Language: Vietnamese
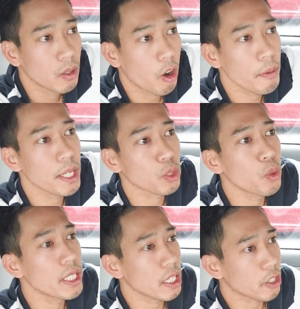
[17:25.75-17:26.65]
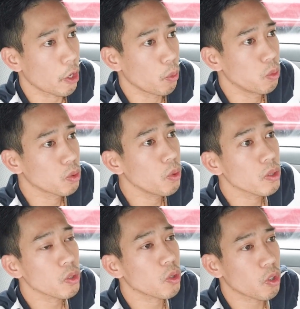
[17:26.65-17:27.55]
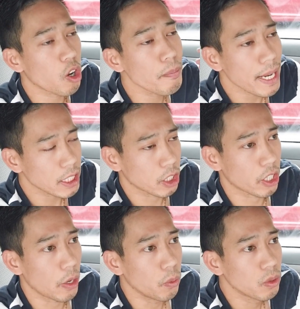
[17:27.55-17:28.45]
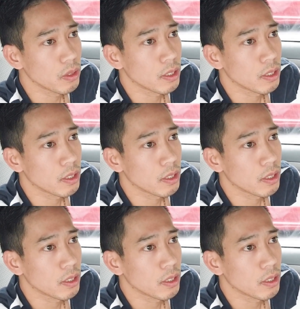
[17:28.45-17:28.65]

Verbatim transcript: ôi bây giờ tôi là Việt kiều tôi là tôi có có mát Việt kiều